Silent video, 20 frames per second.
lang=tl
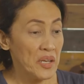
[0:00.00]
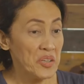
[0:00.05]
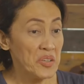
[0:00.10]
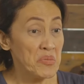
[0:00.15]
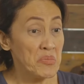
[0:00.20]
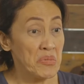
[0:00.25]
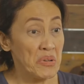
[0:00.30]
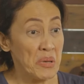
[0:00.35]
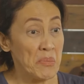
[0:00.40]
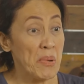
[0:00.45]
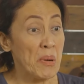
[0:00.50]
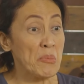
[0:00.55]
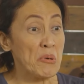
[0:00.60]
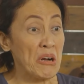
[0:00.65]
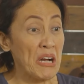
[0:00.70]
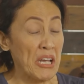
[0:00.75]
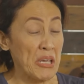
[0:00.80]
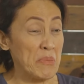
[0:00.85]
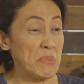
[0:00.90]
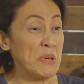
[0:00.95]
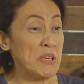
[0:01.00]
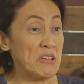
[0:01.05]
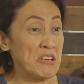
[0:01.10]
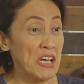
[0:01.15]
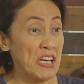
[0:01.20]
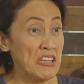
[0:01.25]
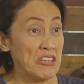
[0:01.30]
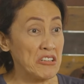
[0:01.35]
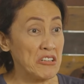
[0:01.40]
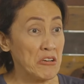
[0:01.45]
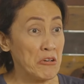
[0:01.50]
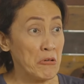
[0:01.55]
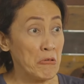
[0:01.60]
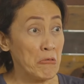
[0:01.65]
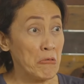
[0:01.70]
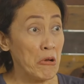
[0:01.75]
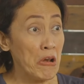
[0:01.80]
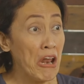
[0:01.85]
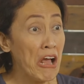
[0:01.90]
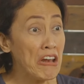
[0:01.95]
Yung iba mong kaibigan,
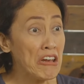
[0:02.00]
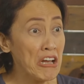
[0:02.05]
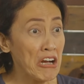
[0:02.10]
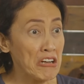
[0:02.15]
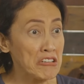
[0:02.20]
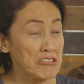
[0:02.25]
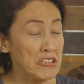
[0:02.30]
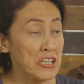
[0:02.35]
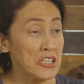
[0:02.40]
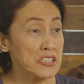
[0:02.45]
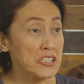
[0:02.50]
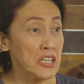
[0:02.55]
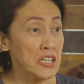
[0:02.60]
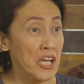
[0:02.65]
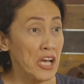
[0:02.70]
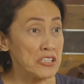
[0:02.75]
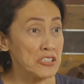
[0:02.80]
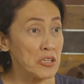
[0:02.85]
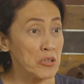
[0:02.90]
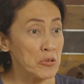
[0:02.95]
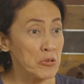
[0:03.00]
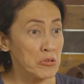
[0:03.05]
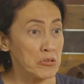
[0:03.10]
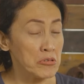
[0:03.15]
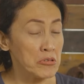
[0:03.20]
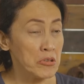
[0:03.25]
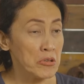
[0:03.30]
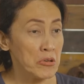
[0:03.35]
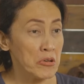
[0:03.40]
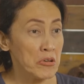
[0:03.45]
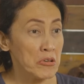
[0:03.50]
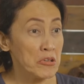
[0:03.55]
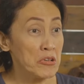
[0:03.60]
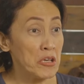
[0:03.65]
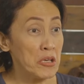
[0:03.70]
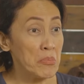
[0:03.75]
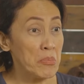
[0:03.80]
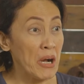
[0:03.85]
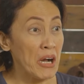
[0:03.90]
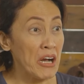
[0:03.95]
wala lang, di ka sinasagot. Yung
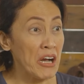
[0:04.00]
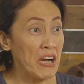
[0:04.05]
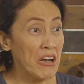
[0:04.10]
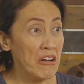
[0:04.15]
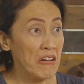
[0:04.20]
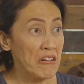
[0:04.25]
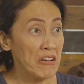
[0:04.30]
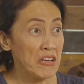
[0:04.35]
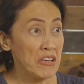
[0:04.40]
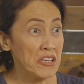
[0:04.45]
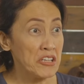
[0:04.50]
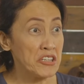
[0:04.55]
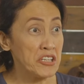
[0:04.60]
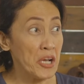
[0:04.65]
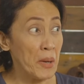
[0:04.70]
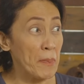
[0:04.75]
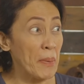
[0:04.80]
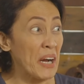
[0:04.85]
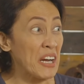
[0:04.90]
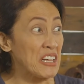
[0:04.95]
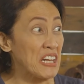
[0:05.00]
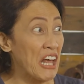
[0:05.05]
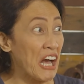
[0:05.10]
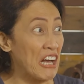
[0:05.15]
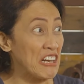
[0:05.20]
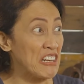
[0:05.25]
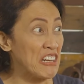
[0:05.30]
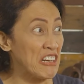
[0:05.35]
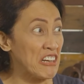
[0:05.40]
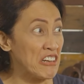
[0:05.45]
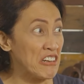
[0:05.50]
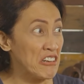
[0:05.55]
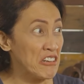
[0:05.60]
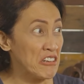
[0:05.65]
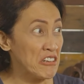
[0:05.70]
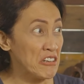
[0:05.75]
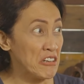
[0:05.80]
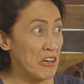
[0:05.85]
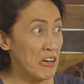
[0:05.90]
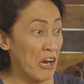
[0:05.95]
iba nga, hindi ka pa kilala eh.
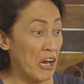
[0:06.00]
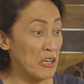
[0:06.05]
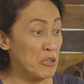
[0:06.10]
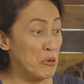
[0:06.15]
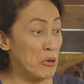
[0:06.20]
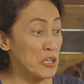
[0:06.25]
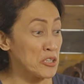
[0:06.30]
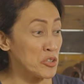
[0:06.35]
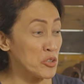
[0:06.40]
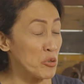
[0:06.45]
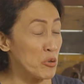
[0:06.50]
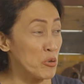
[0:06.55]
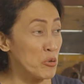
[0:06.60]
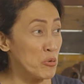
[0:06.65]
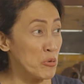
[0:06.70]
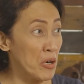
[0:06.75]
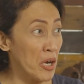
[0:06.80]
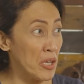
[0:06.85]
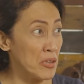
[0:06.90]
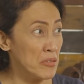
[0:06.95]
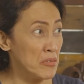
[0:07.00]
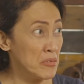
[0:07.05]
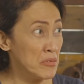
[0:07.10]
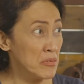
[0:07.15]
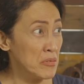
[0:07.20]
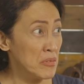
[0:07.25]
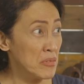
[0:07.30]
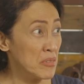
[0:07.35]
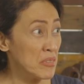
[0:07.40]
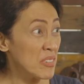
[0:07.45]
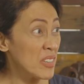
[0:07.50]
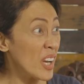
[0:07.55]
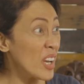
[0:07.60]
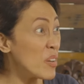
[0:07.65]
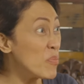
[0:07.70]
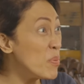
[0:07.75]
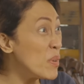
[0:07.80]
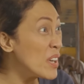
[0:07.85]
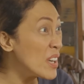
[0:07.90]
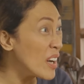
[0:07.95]
Ayaw tulungan.
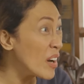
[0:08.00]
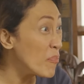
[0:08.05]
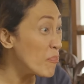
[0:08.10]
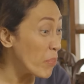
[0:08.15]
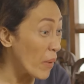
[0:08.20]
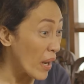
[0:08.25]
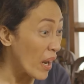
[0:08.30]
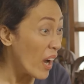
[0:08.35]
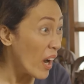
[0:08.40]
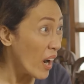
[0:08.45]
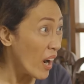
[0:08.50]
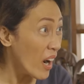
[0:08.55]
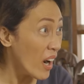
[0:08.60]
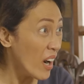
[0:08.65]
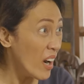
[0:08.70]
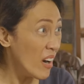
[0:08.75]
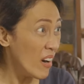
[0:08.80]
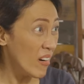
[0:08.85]
Kaibigan pala ah.